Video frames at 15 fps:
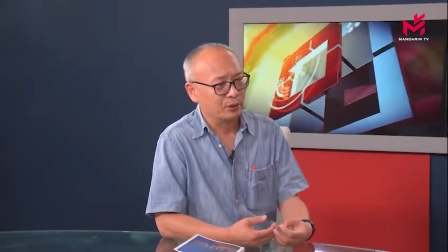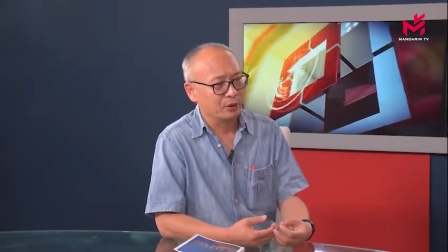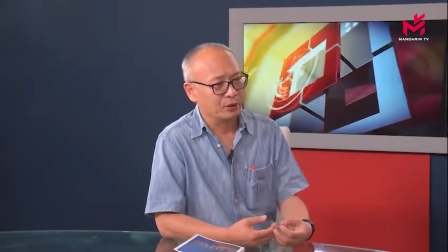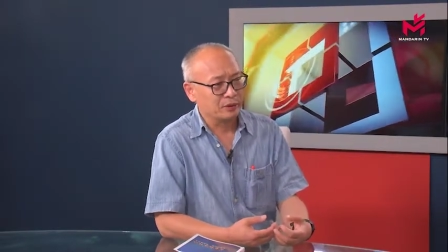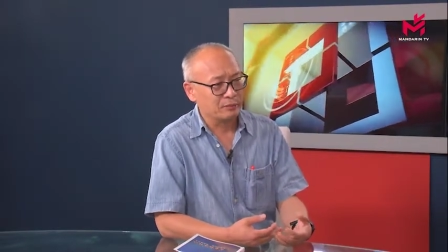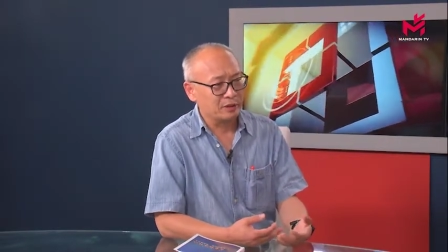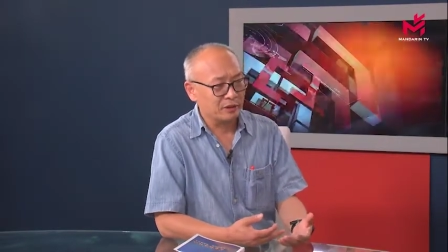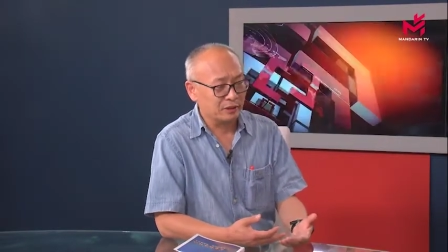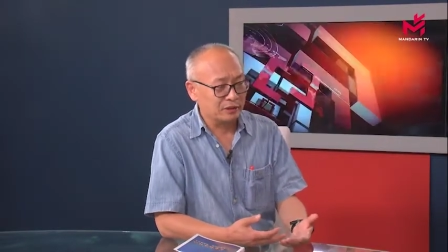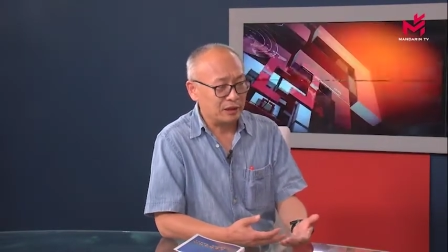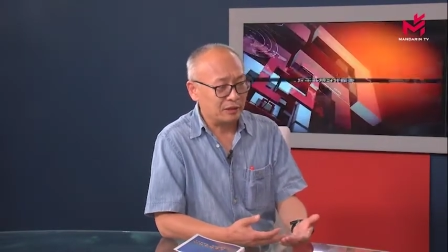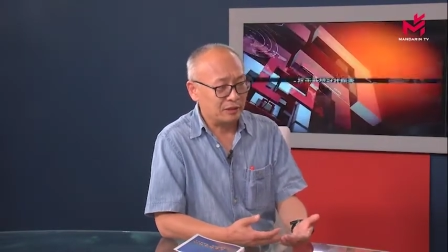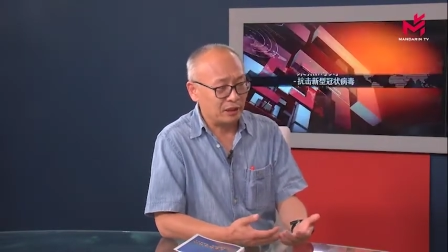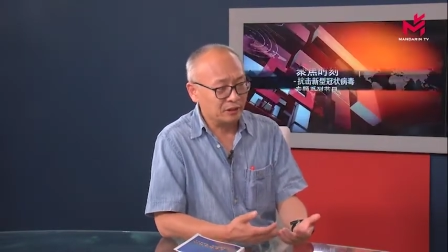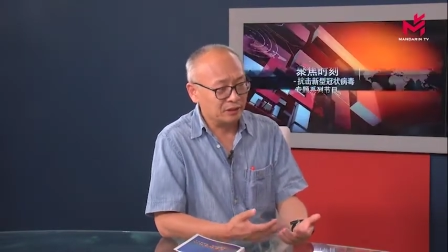那么呢，在
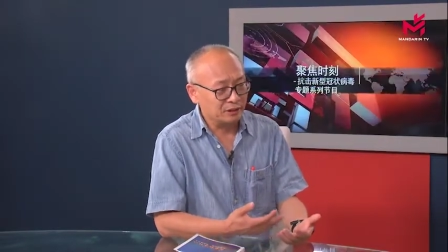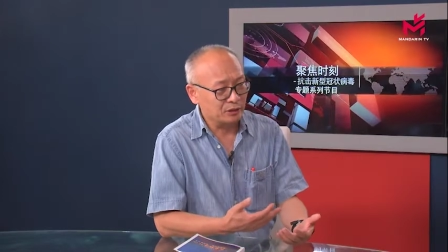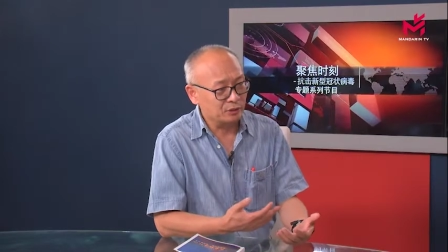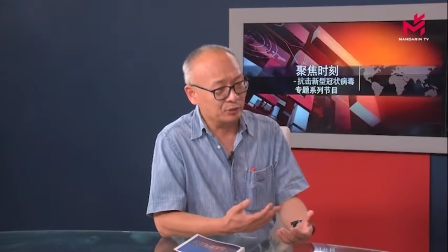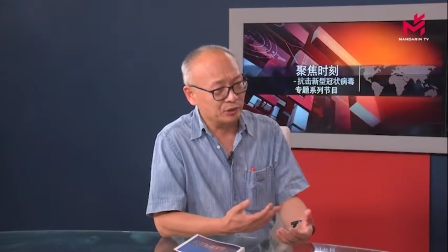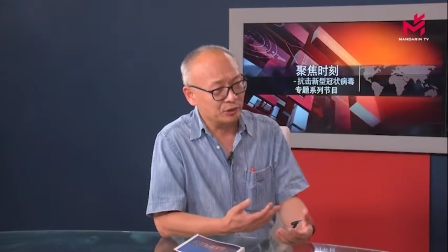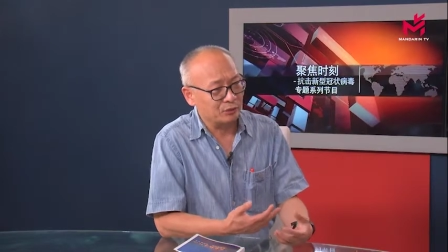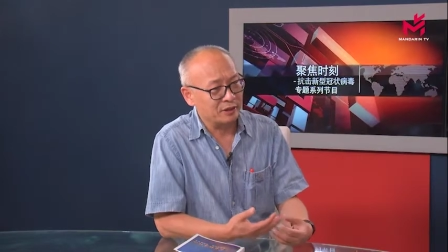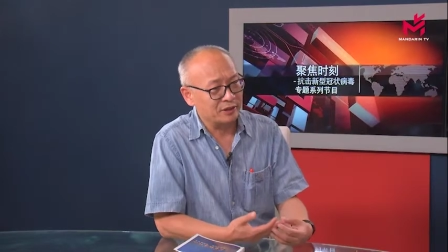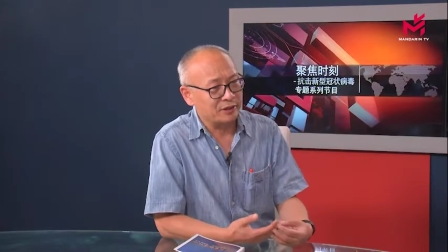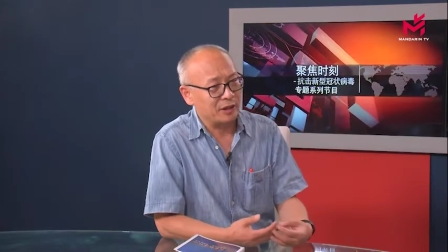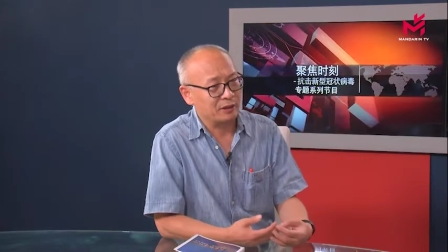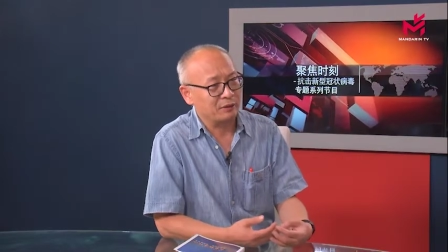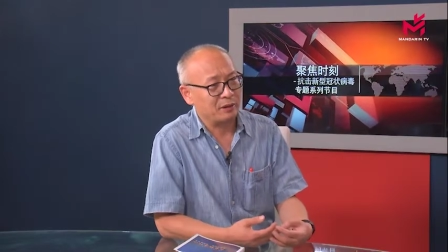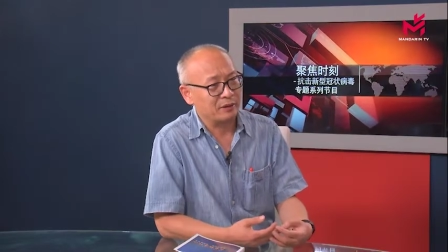当时这种情况
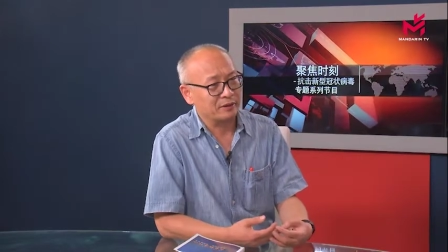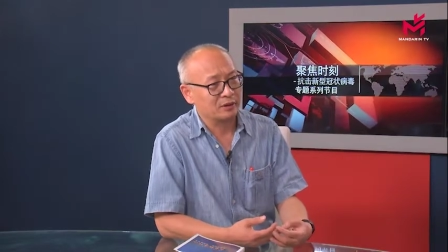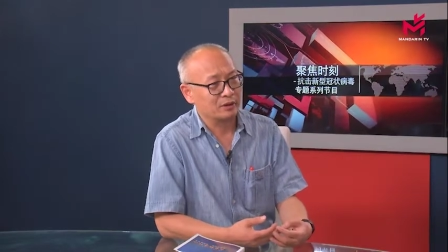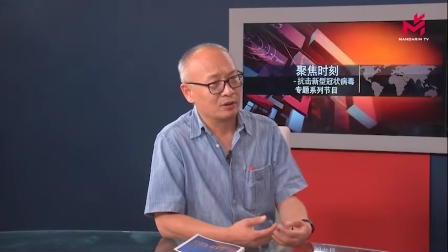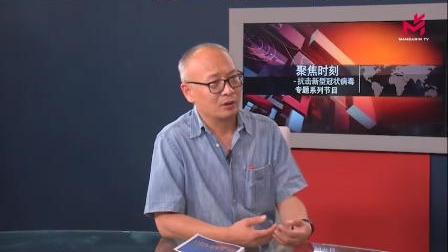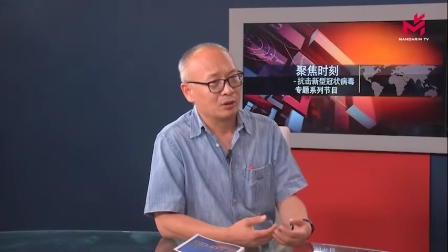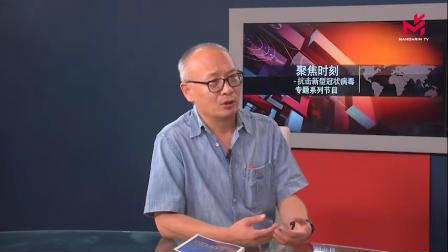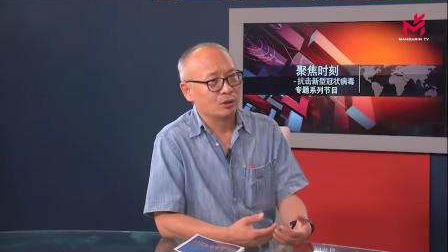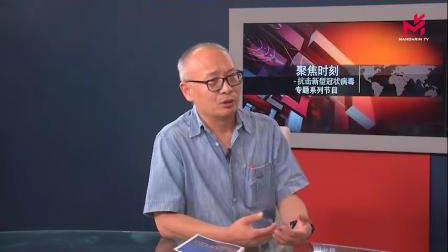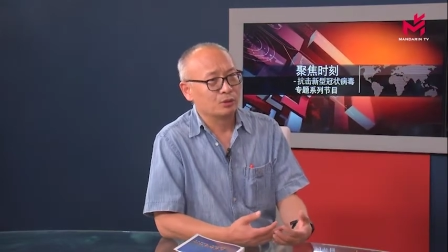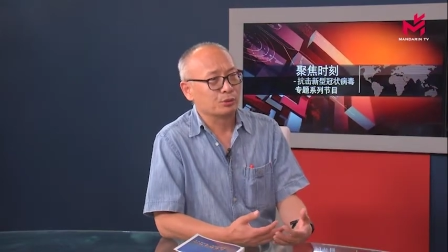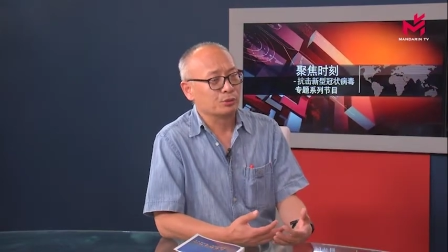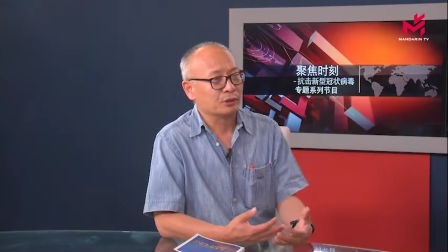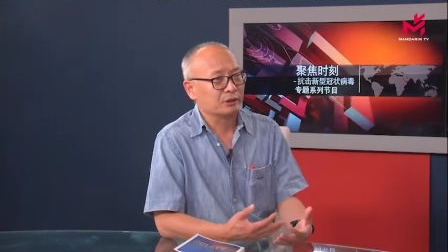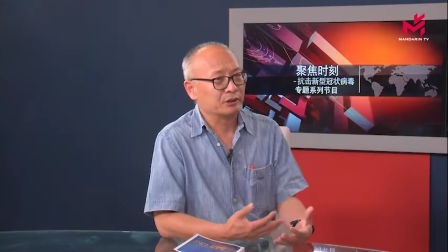下的话呢，就
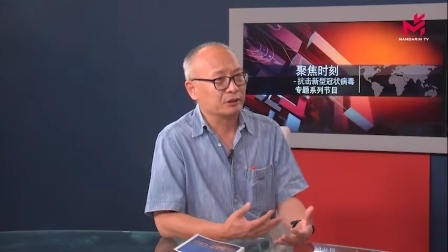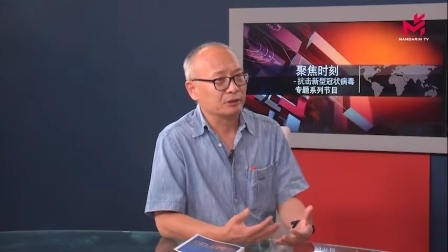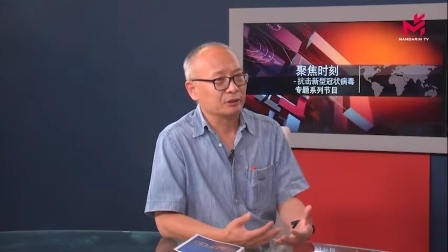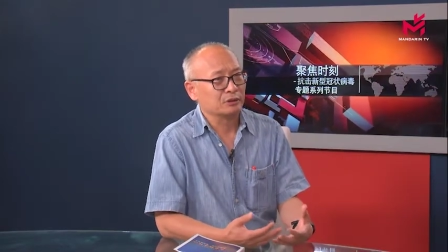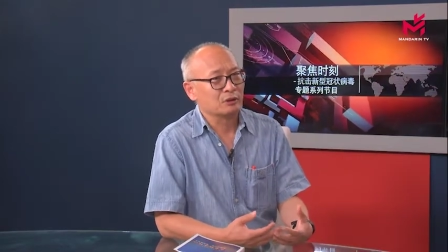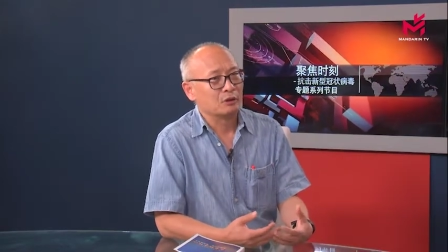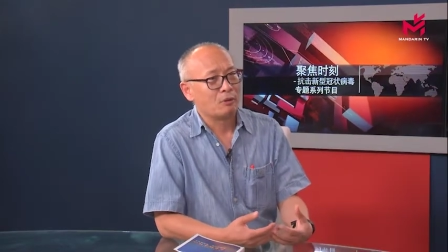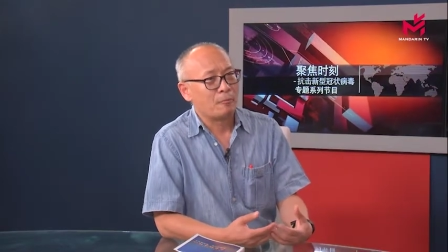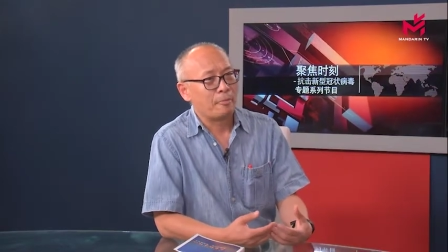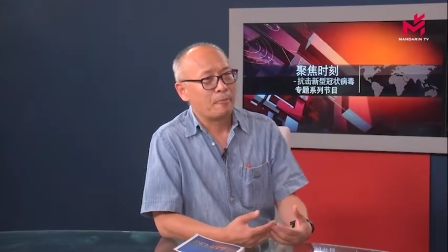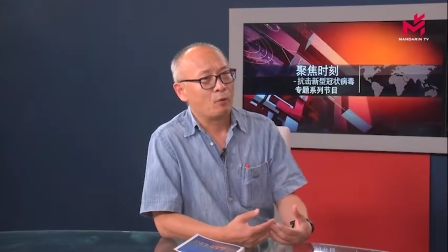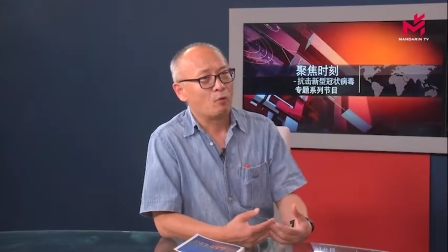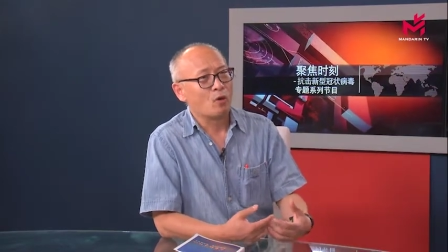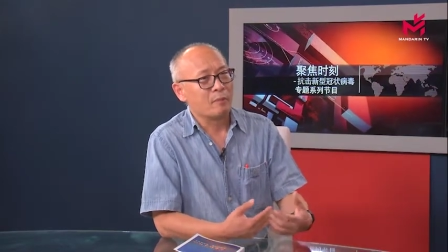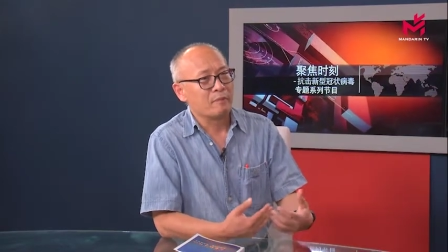说是
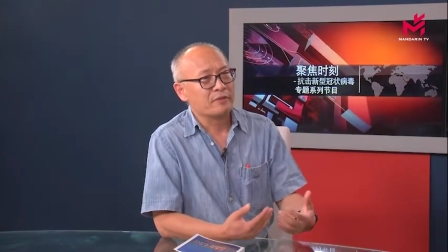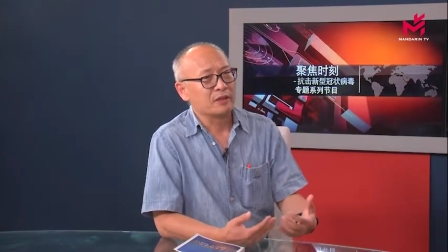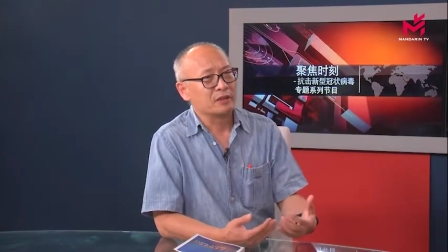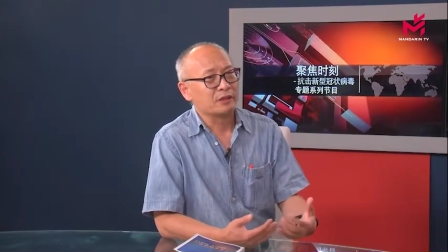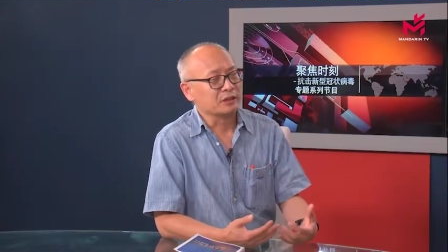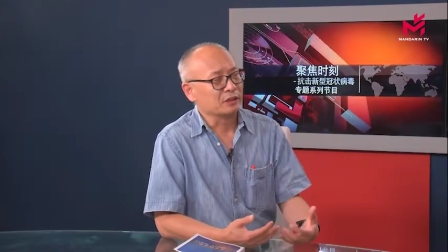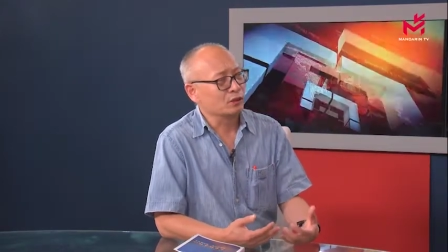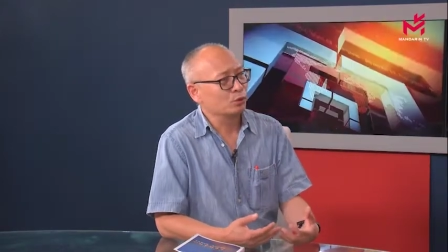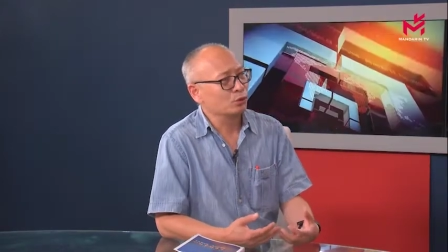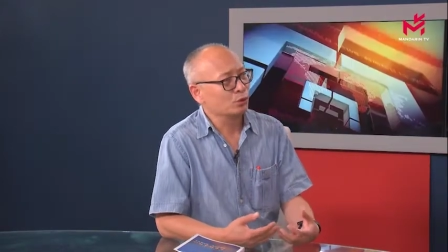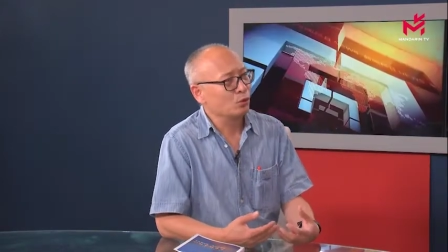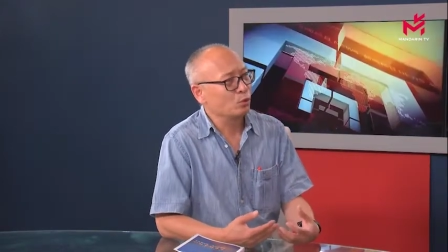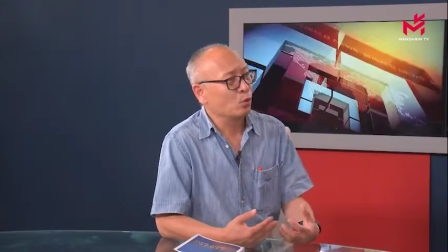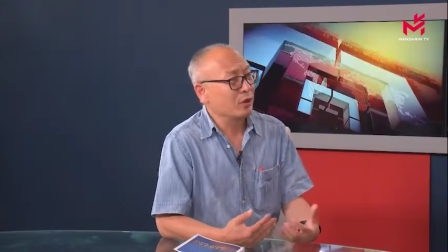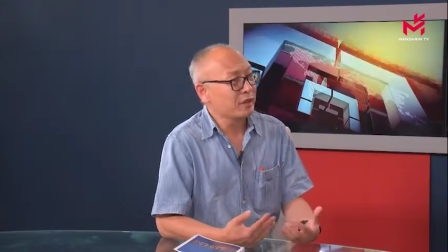我们呢，只能就说
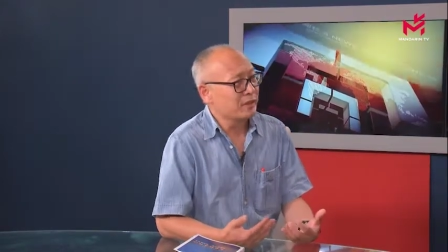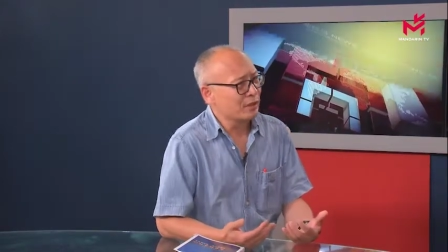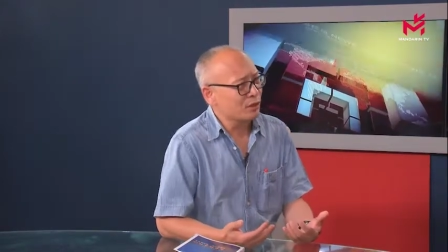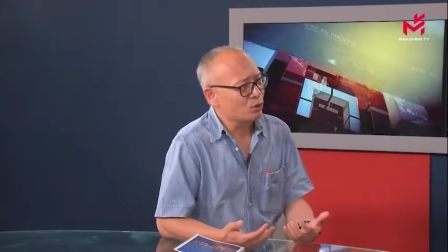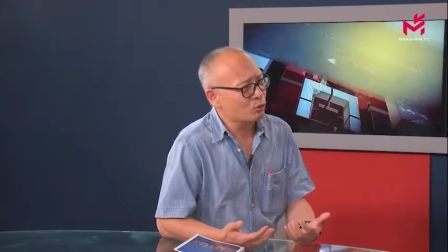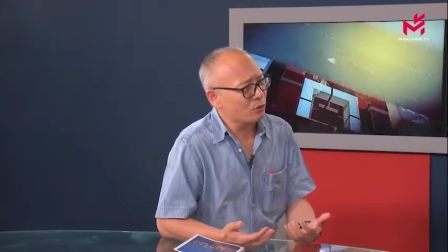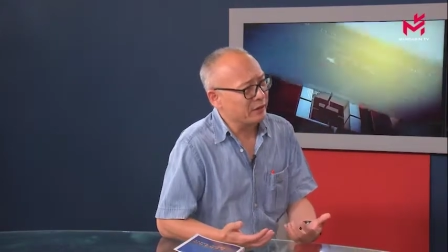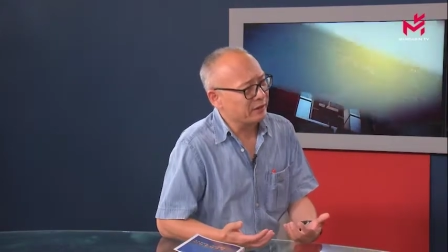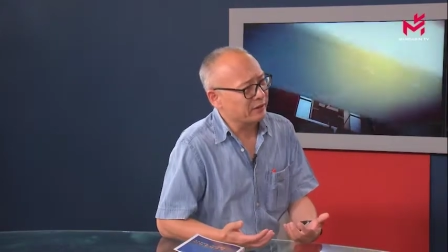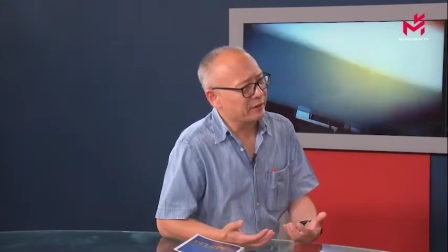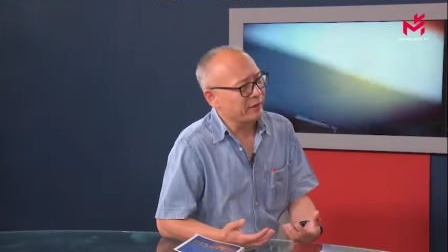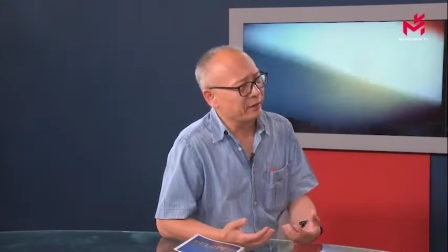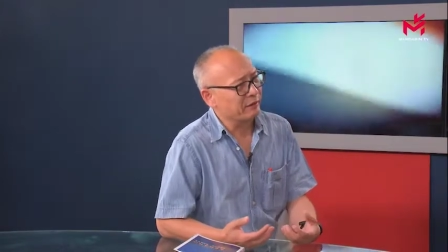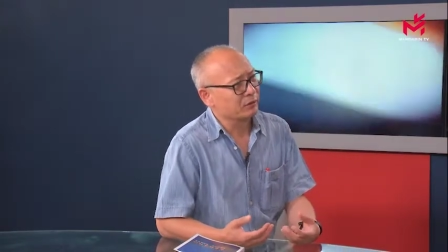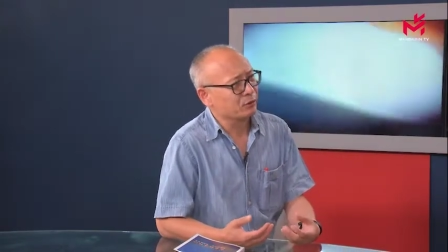过一天算一天。